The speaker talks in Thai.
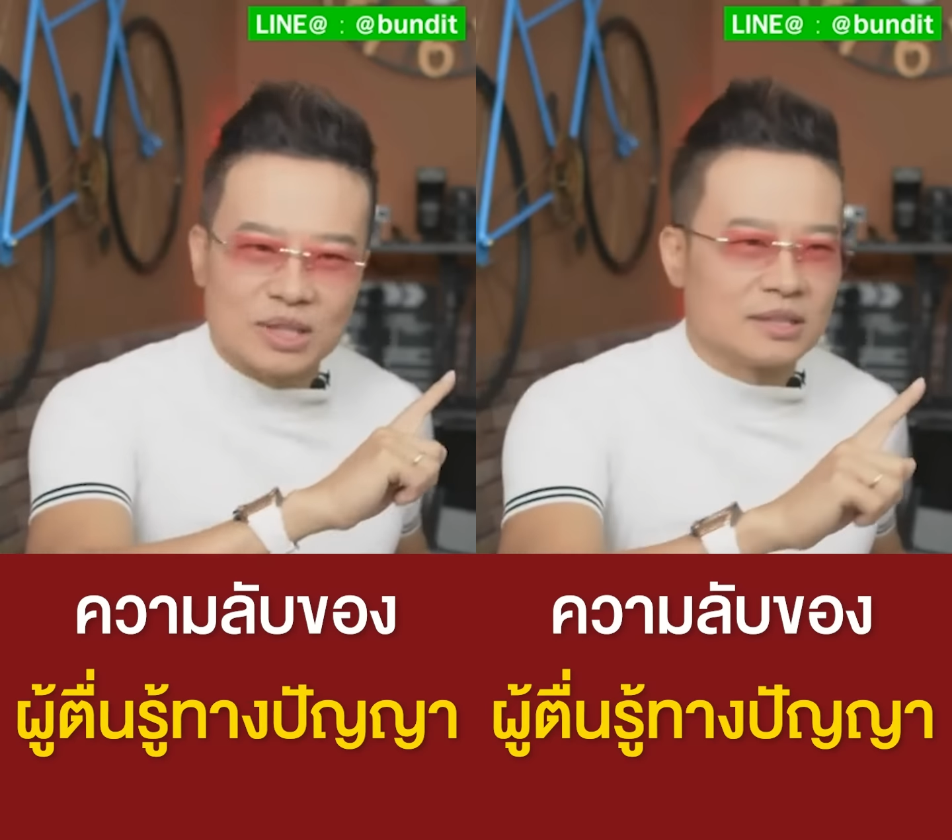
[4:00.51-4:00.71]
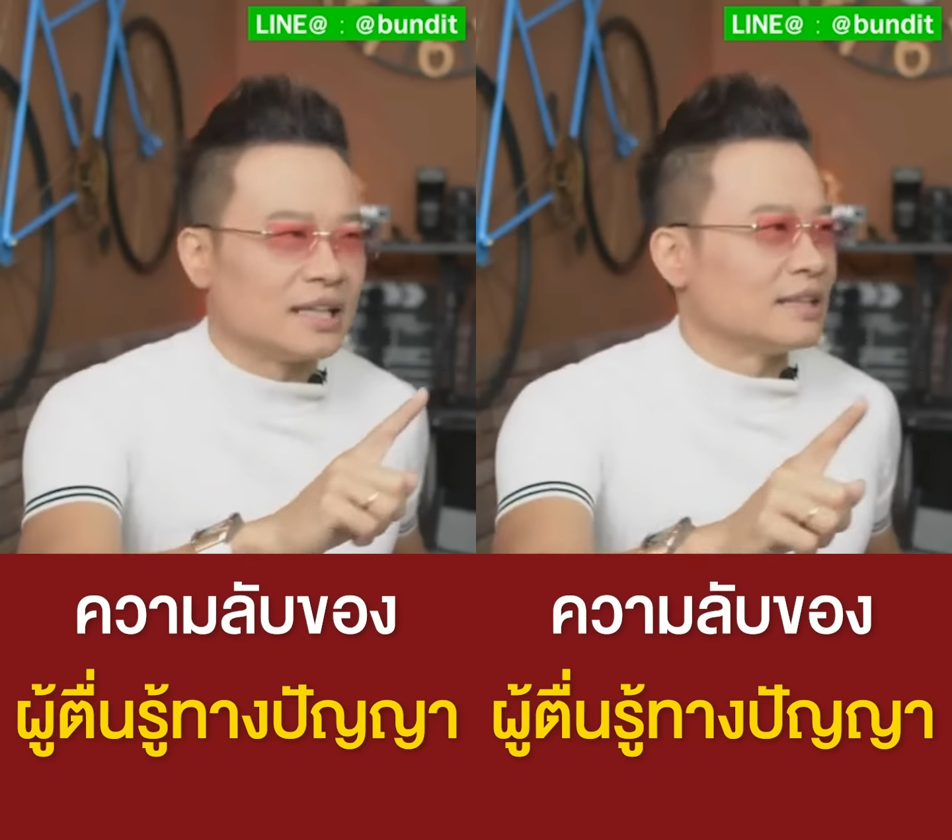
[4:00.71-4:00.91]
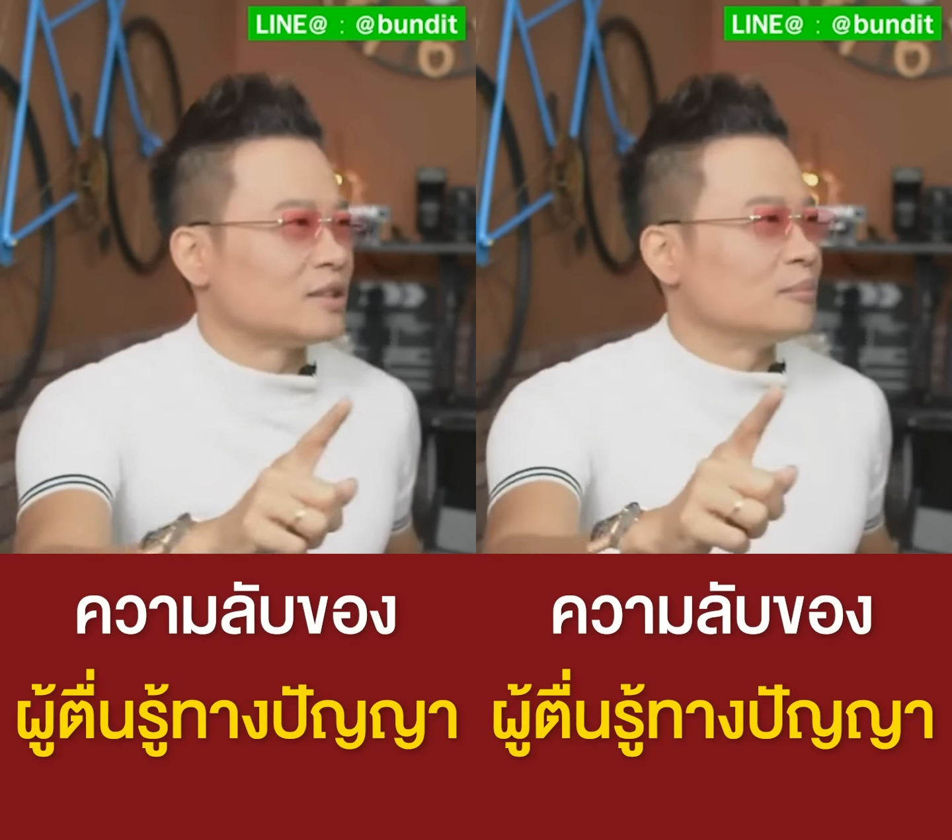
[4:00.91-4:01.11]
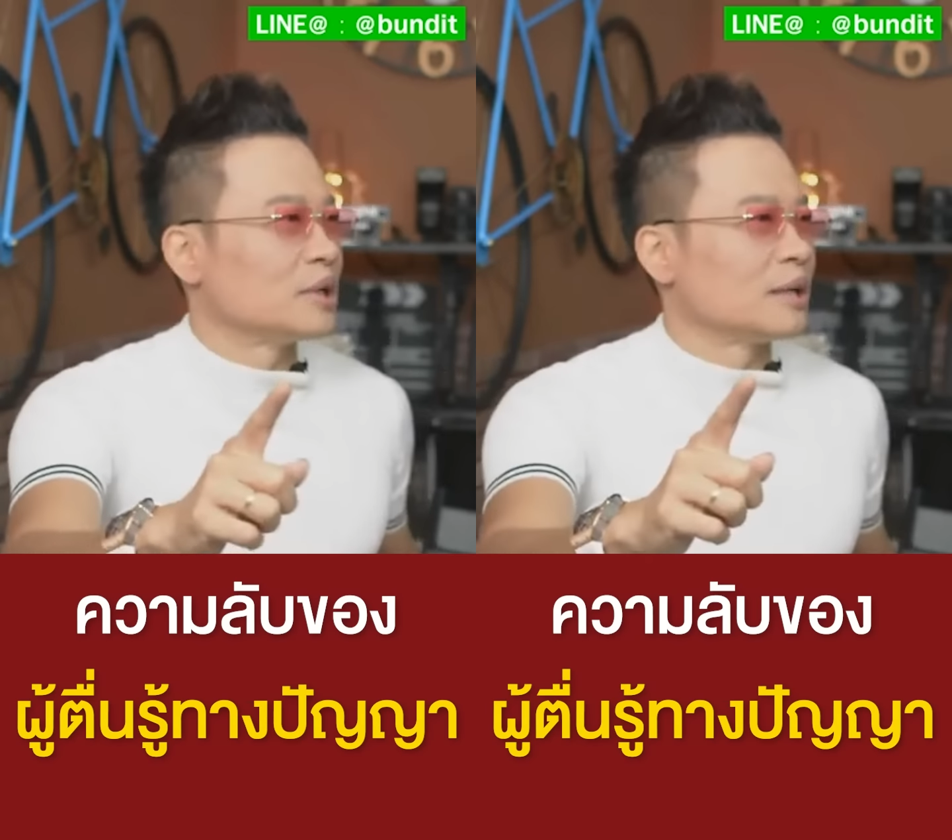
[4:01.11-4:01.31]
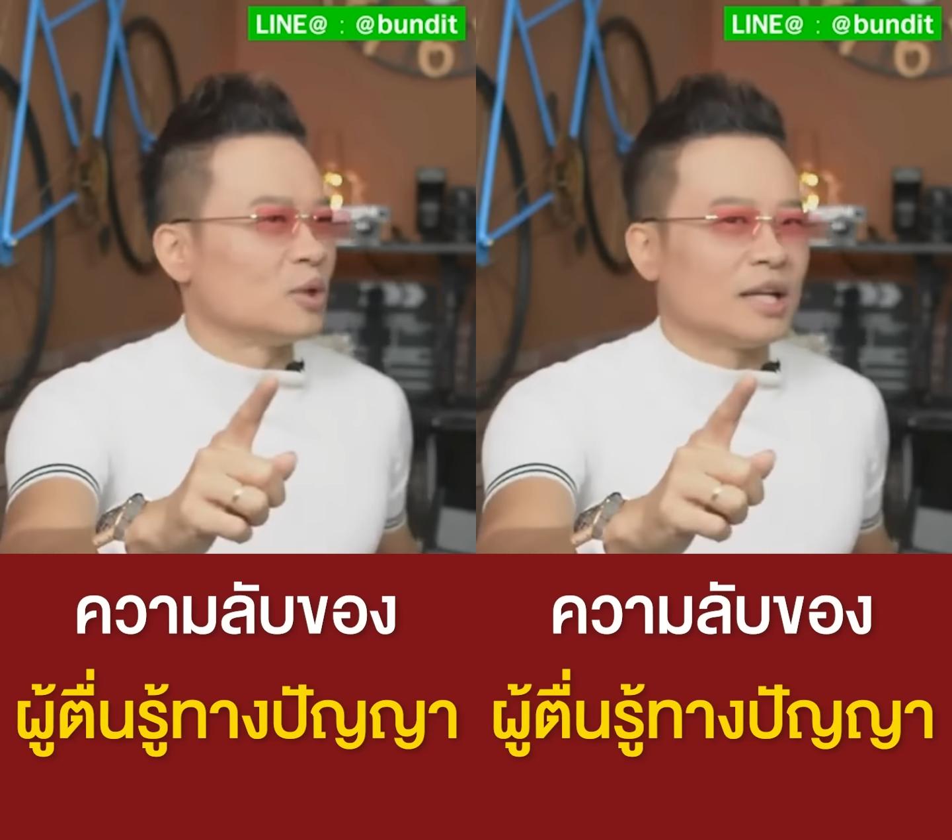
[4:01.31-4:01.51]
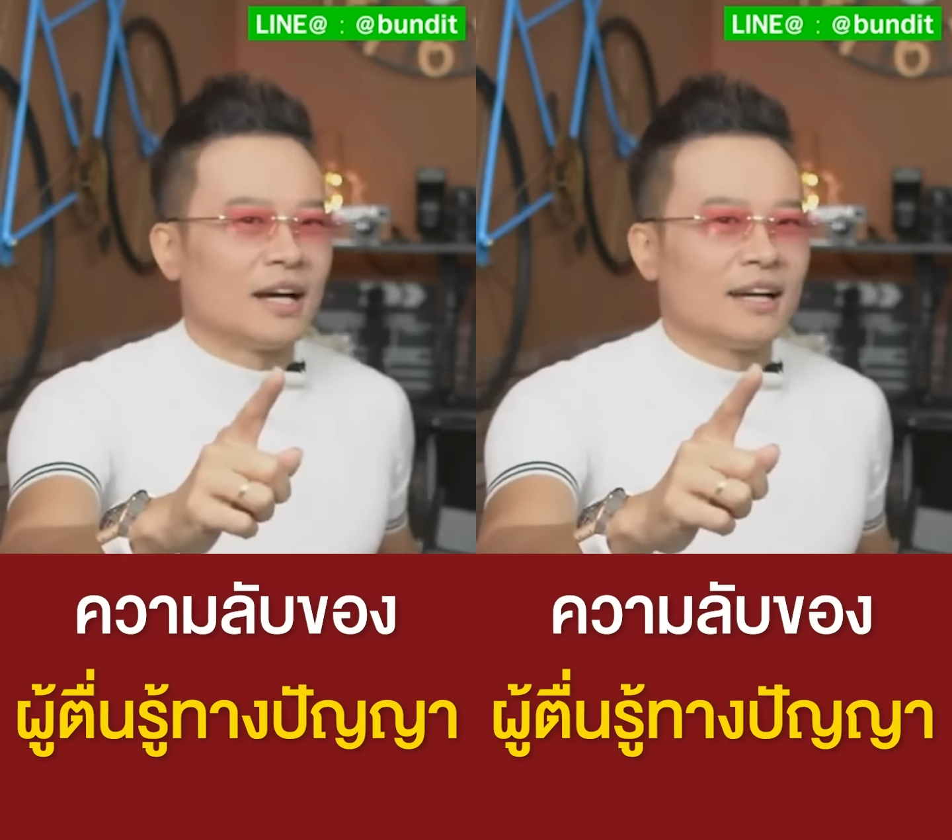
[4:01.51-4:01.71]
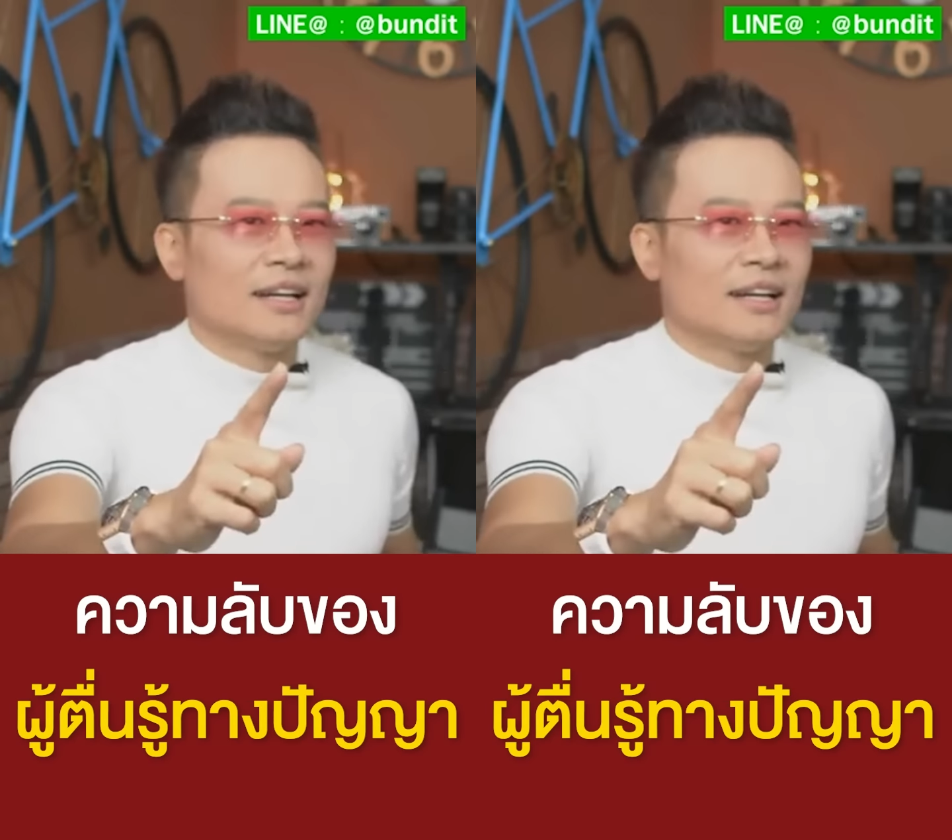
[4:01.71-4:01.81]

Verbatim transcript: ศาสนาสอนเหมือนกันหมดนะ